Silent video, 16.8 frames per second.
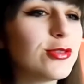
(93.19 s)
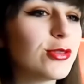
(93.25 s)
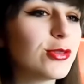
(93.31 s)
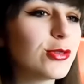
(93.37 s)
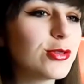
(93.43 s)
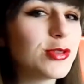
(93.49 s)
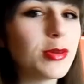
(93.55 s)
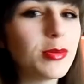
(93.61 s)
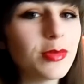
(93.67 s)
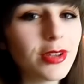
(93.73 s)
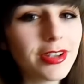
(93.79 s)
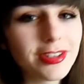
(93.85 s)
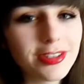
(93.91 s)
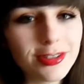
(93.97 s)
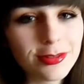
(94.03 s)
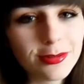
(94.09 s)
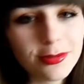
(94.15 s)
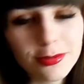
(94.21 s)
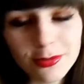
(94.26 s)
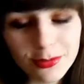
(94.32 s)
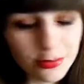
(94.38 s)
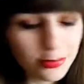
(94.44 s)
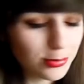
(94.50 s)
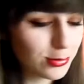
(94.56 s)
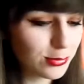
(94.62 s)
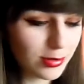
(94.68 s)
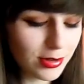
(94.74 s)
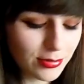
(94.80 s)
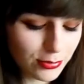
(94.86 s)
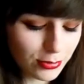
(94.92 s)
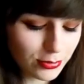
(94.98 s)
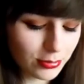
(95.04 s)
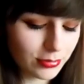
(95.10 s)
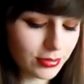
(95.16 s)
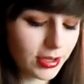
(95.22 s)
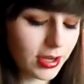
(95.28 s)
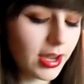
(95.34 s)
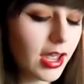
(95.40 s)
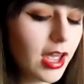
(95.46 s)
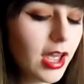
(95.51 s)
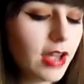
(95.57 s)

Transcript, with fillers: choses que j'aime bien et que je voulais vous offrir.